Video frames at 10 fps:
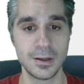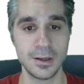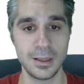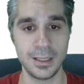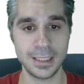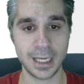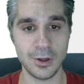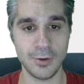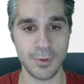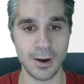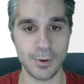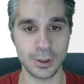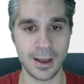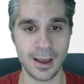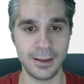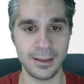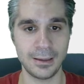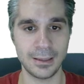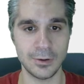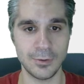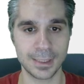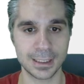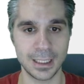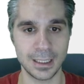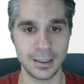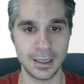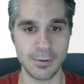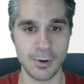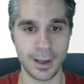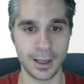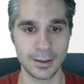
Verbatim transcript: Dice que no, pues vamos a intentarlo, no pasa nada Vamos a ver